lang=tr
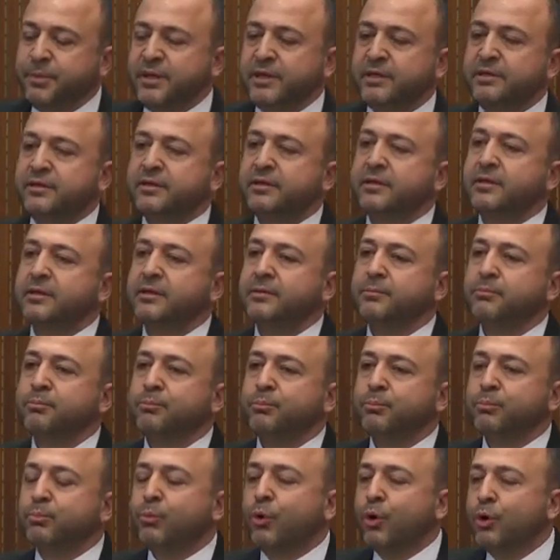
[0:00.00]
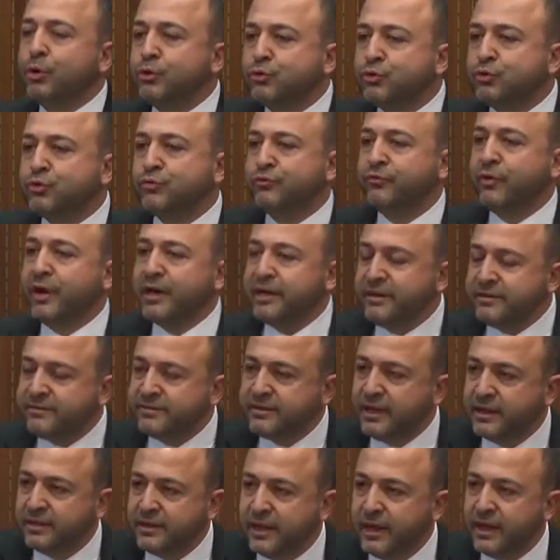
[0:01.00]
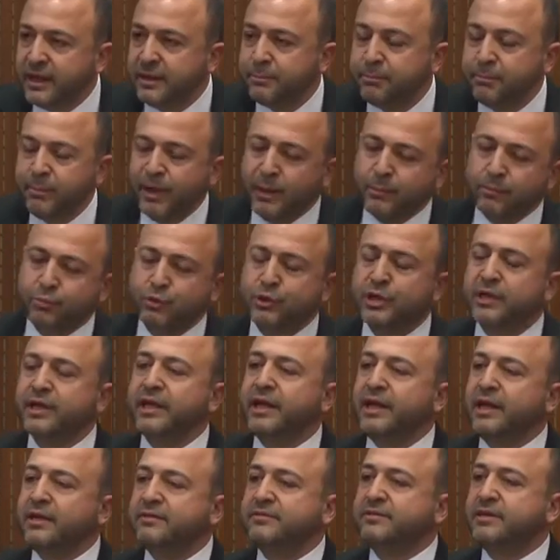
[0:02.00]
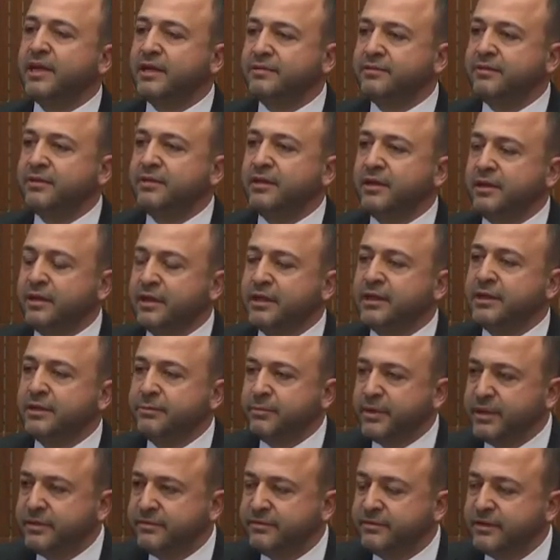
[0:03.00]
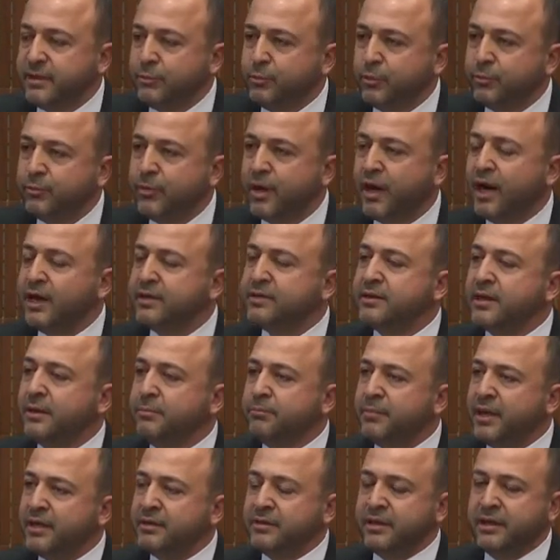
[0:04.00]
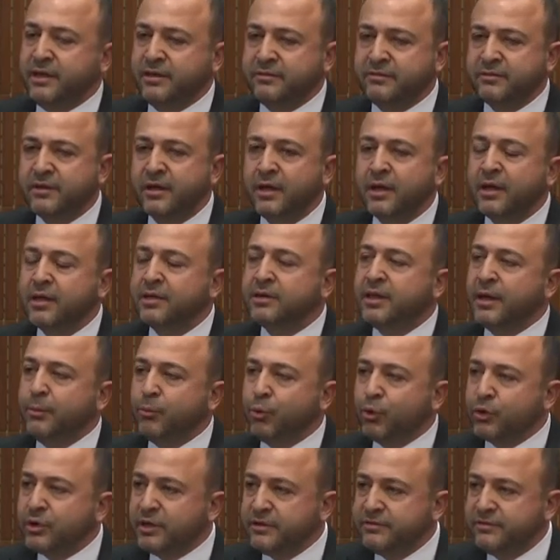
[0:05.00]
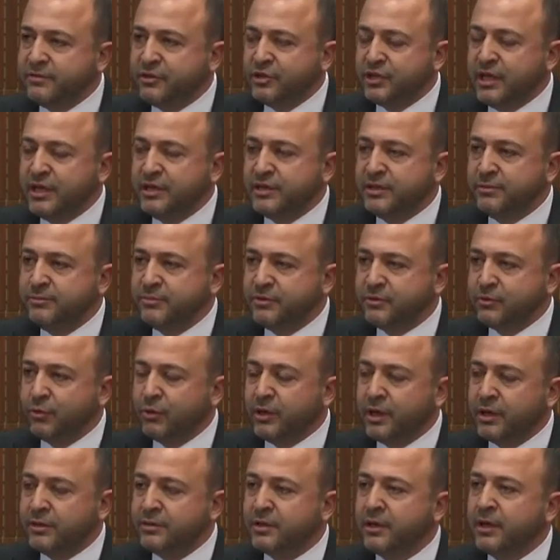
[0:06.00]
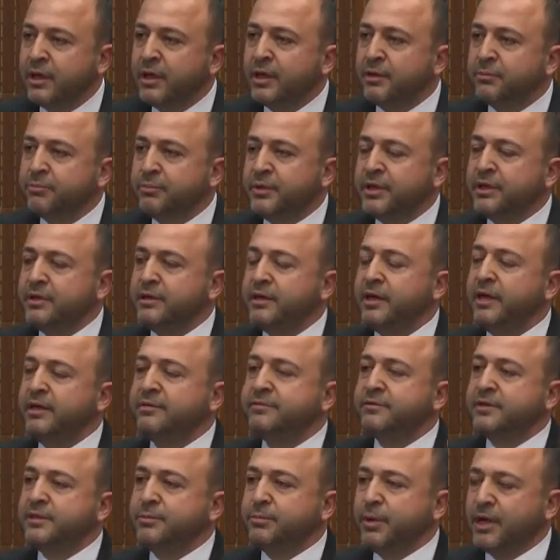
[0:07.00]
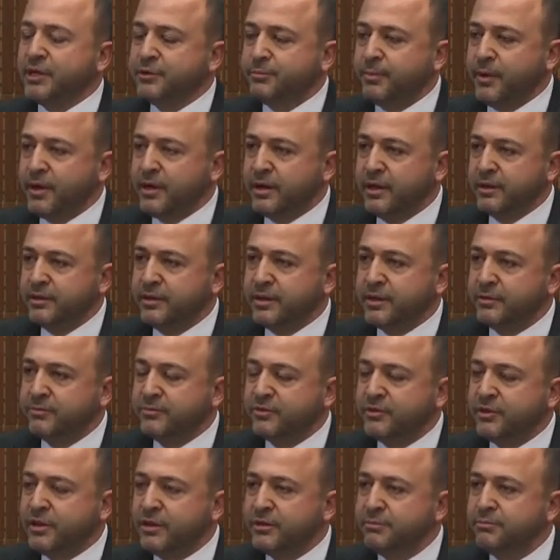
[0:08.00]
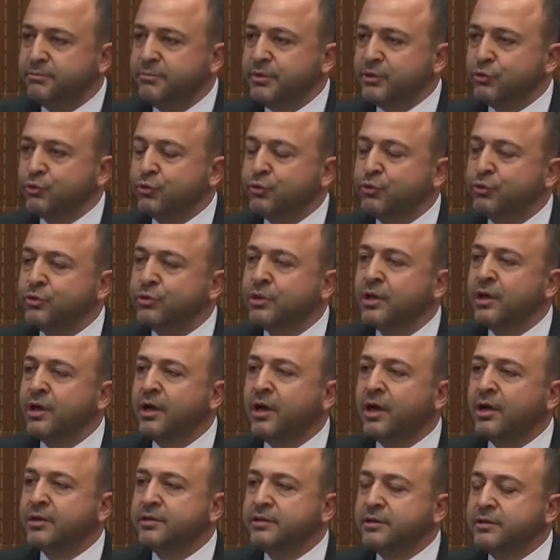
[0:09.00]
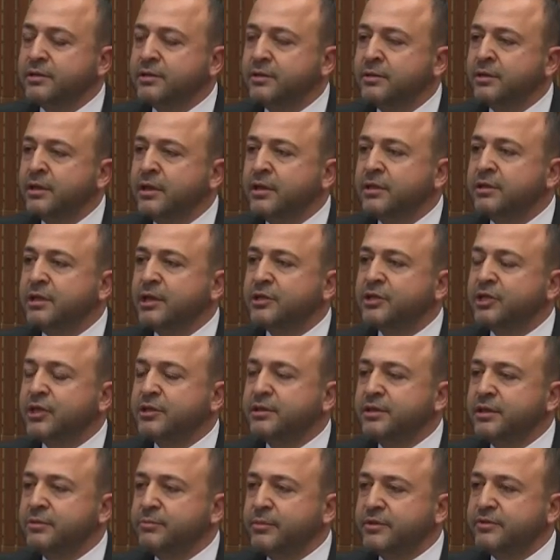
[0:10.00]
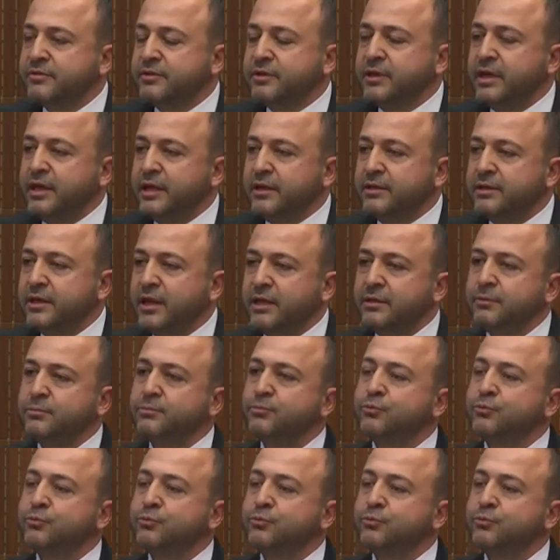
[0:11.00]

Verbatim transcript: bir boyutu var ise de ben burada genel siyasete de girmek istemiyorum. Adnan Menderes demokrasi şehidimiz olan bir eski başbakanlarımızdan. Biz onun adının yaşatılması gereken